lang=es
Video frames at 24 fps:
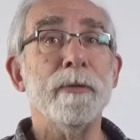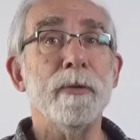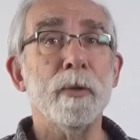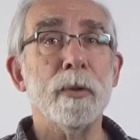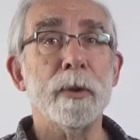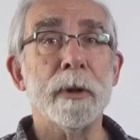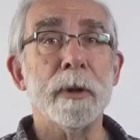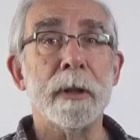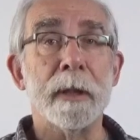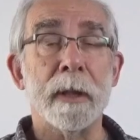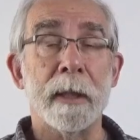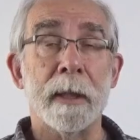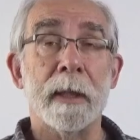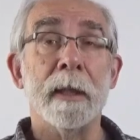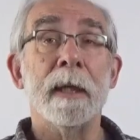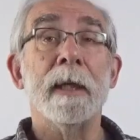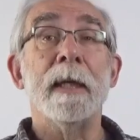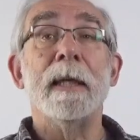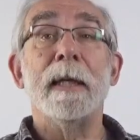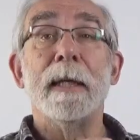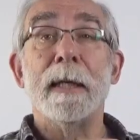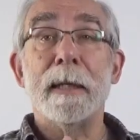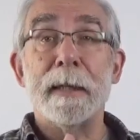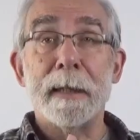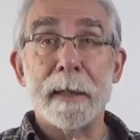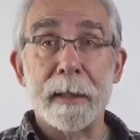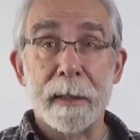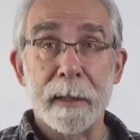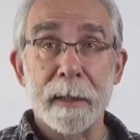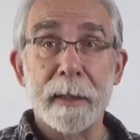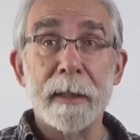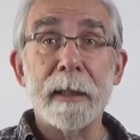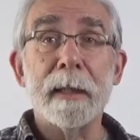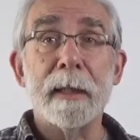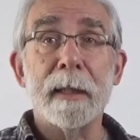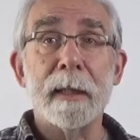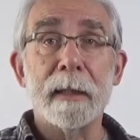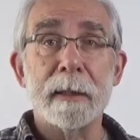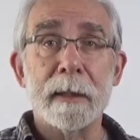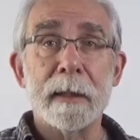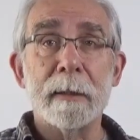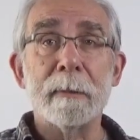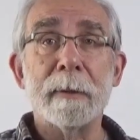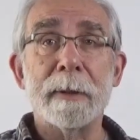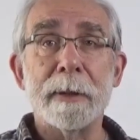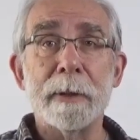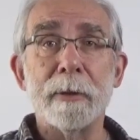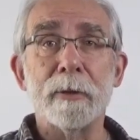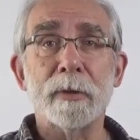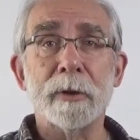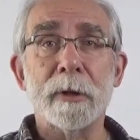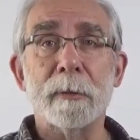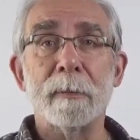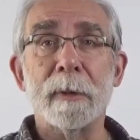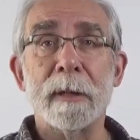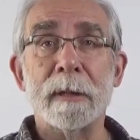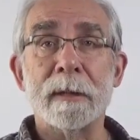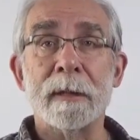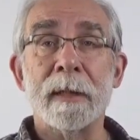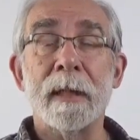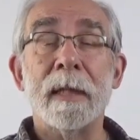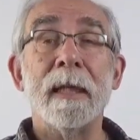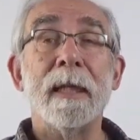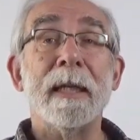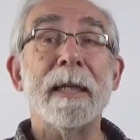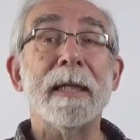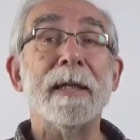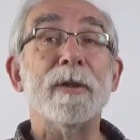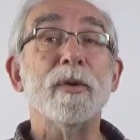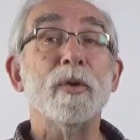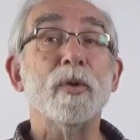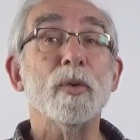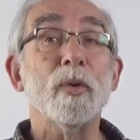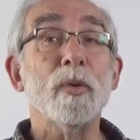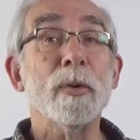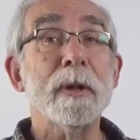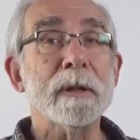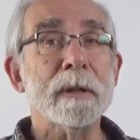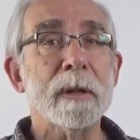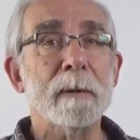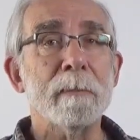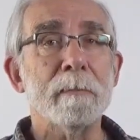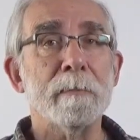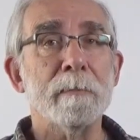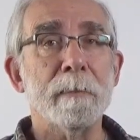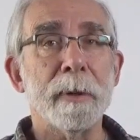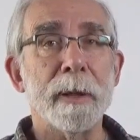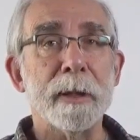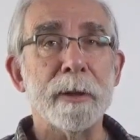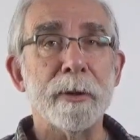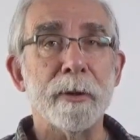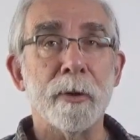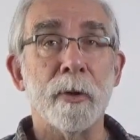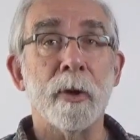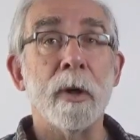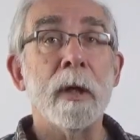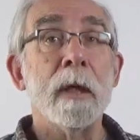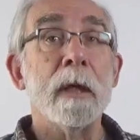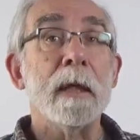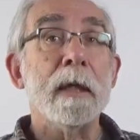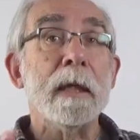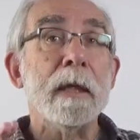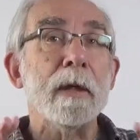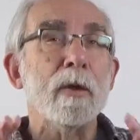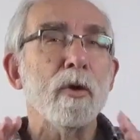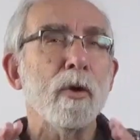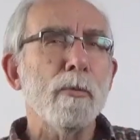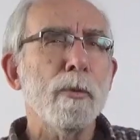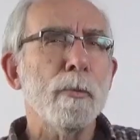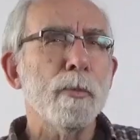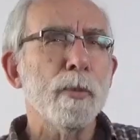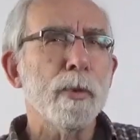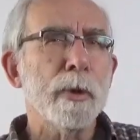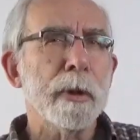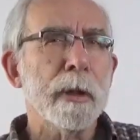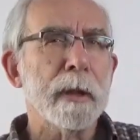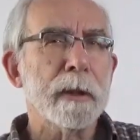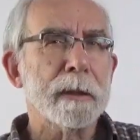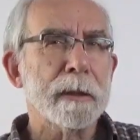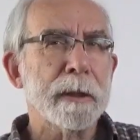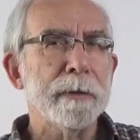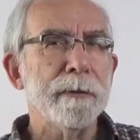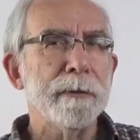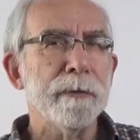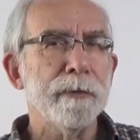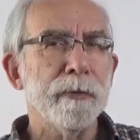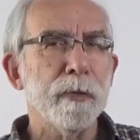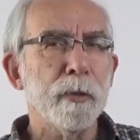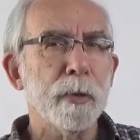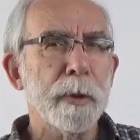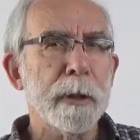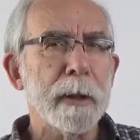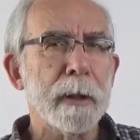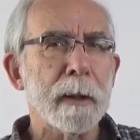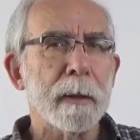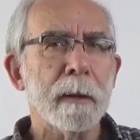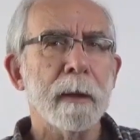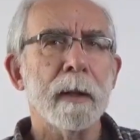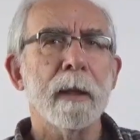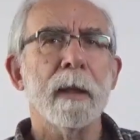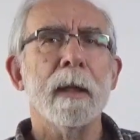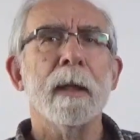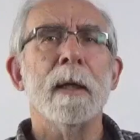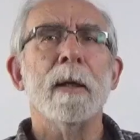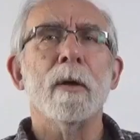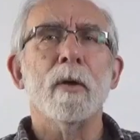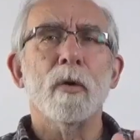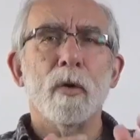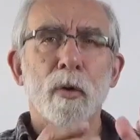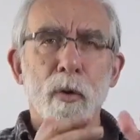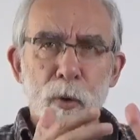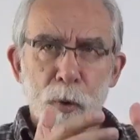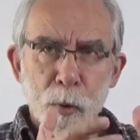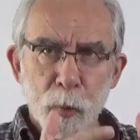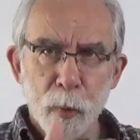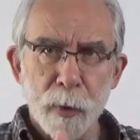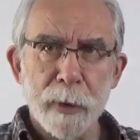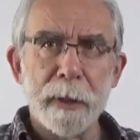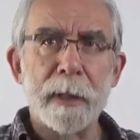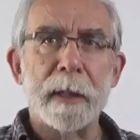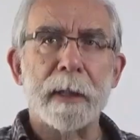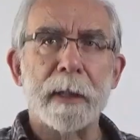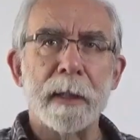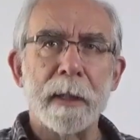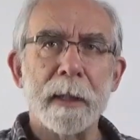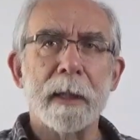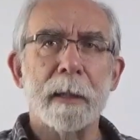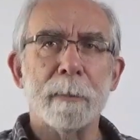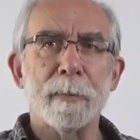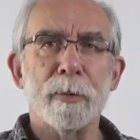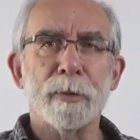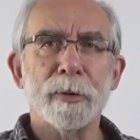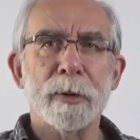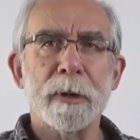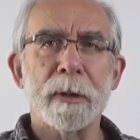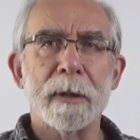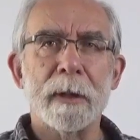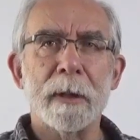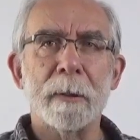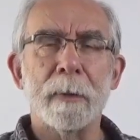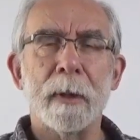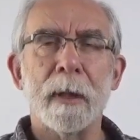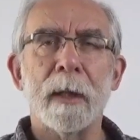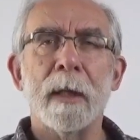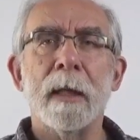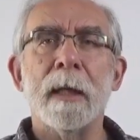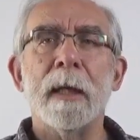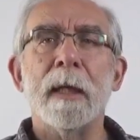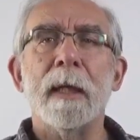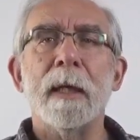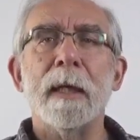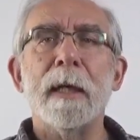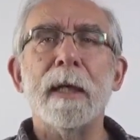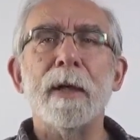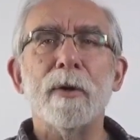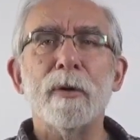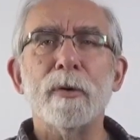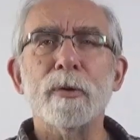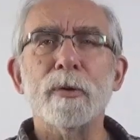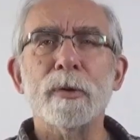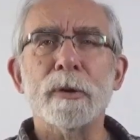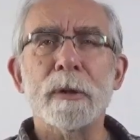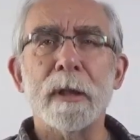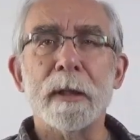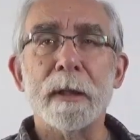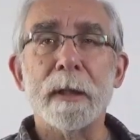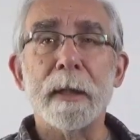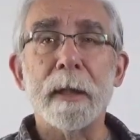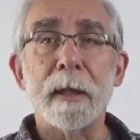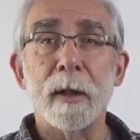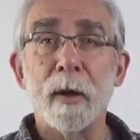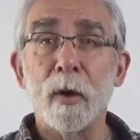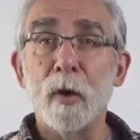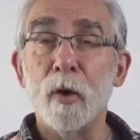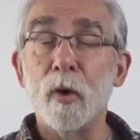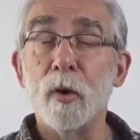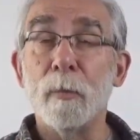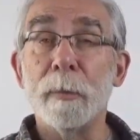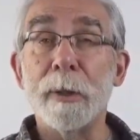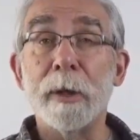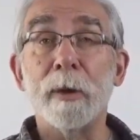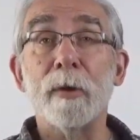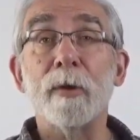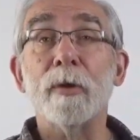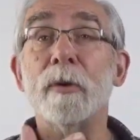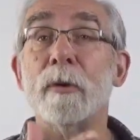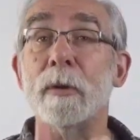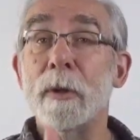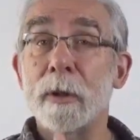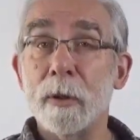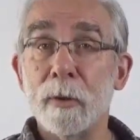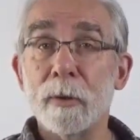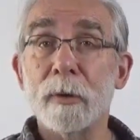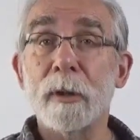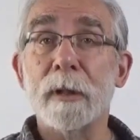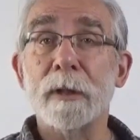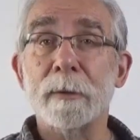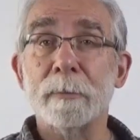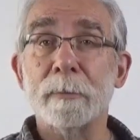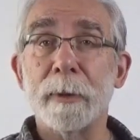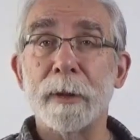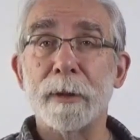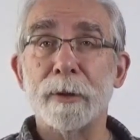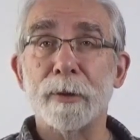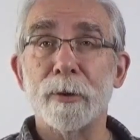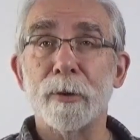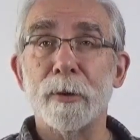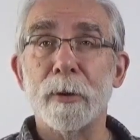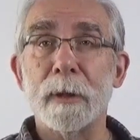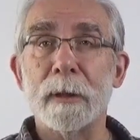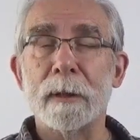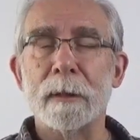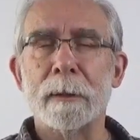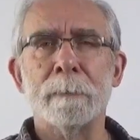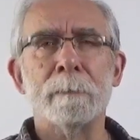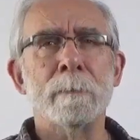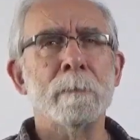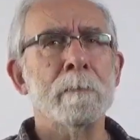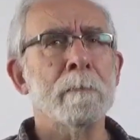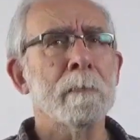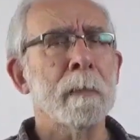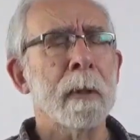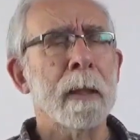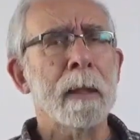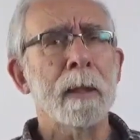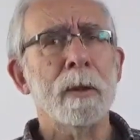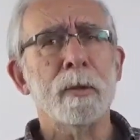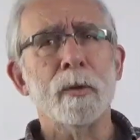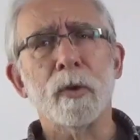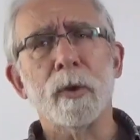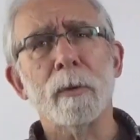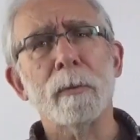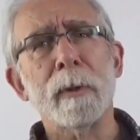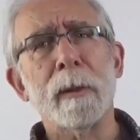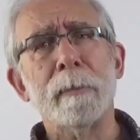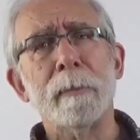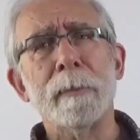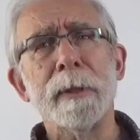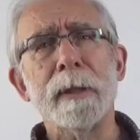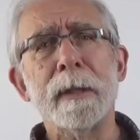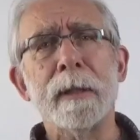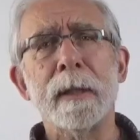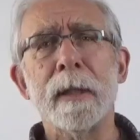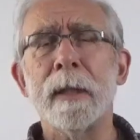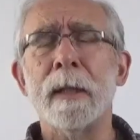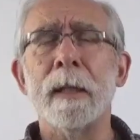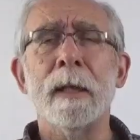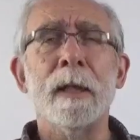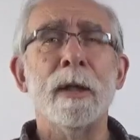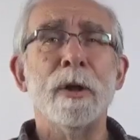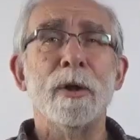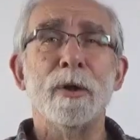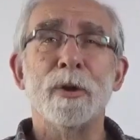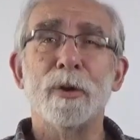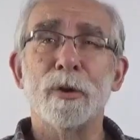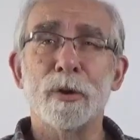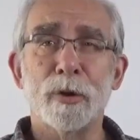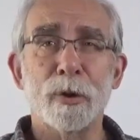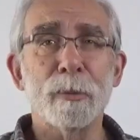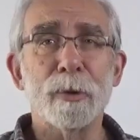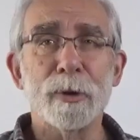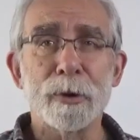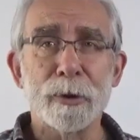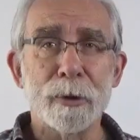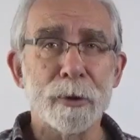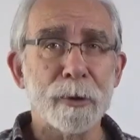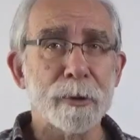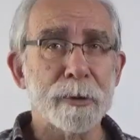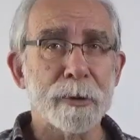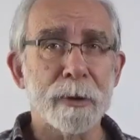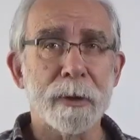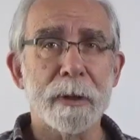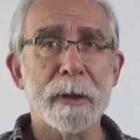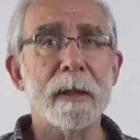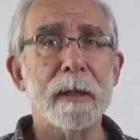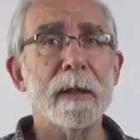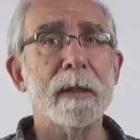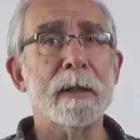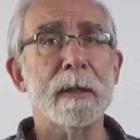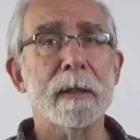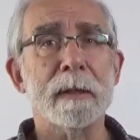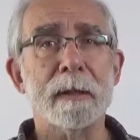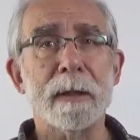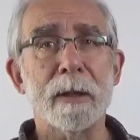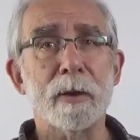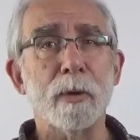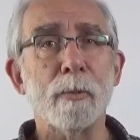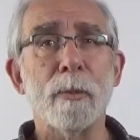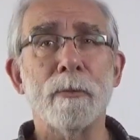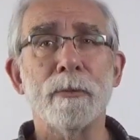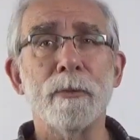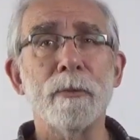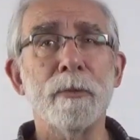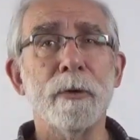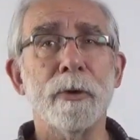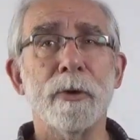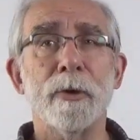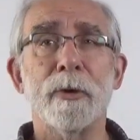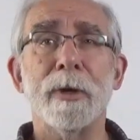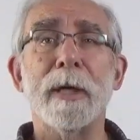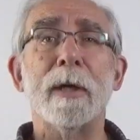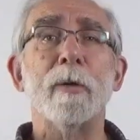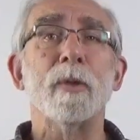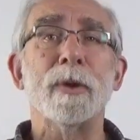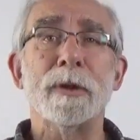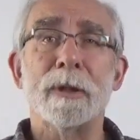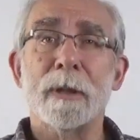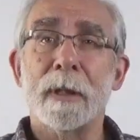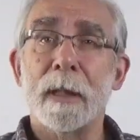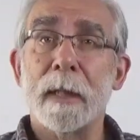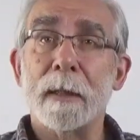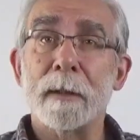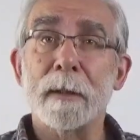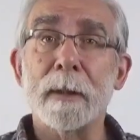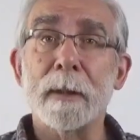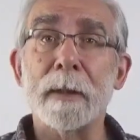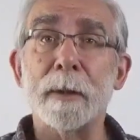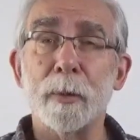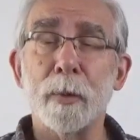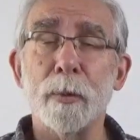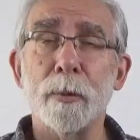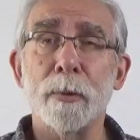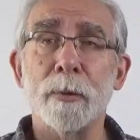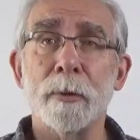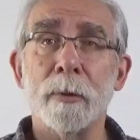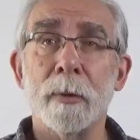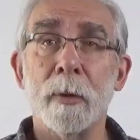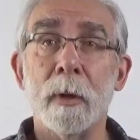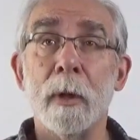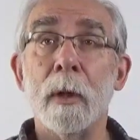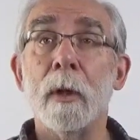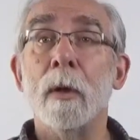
influye la energía negativa de los demás en tu desempeño y cómo puedes influir con tu energía positiva en conseguir lo mejor de otras personas. Normalmente no somos conscientes de cómo funciona nuestra actitud